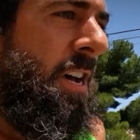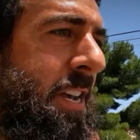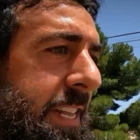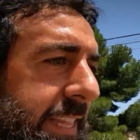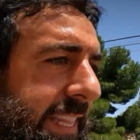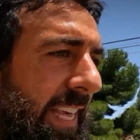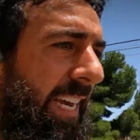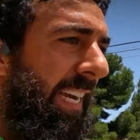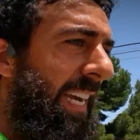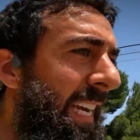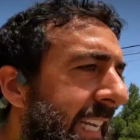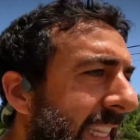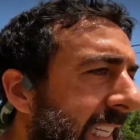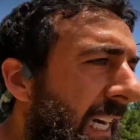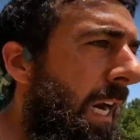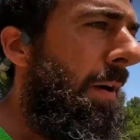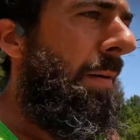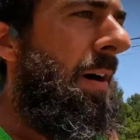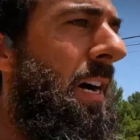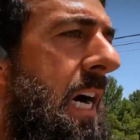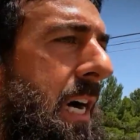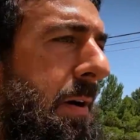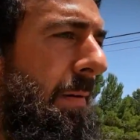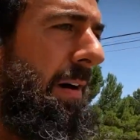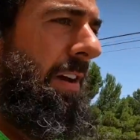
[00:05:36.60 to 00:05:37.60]
de qué
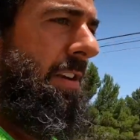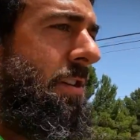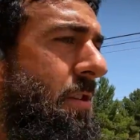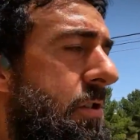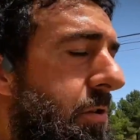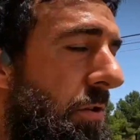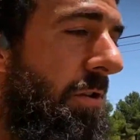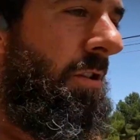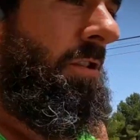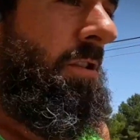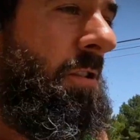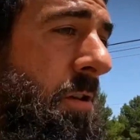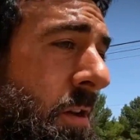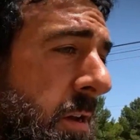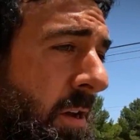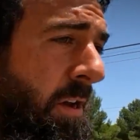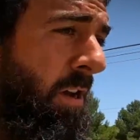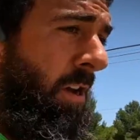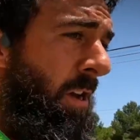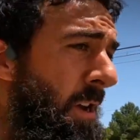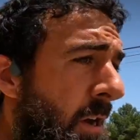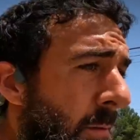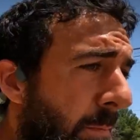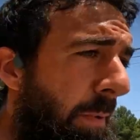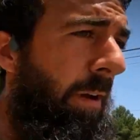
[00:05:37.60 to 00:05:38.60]
trabajaba yo.
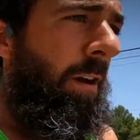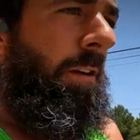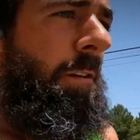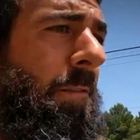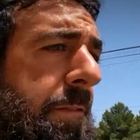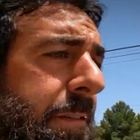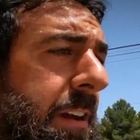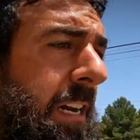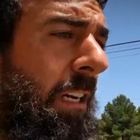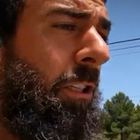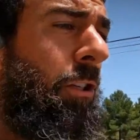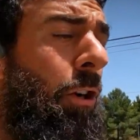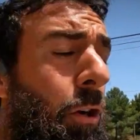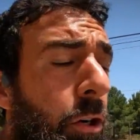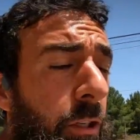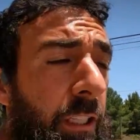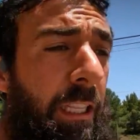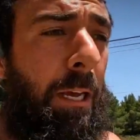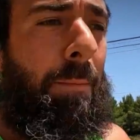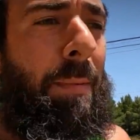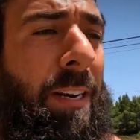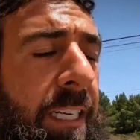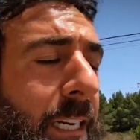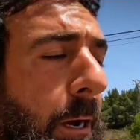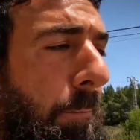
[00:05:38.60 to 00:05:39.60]
Pero en fin, eso es un
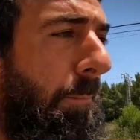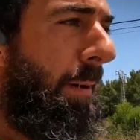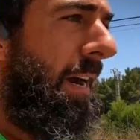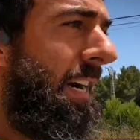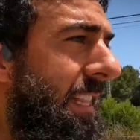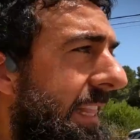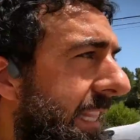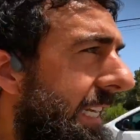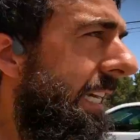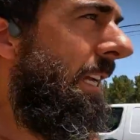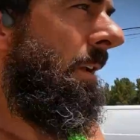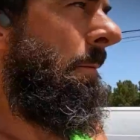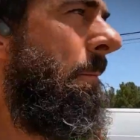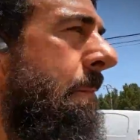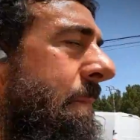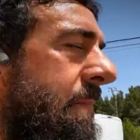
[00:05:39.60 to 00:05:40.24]
tema aparte.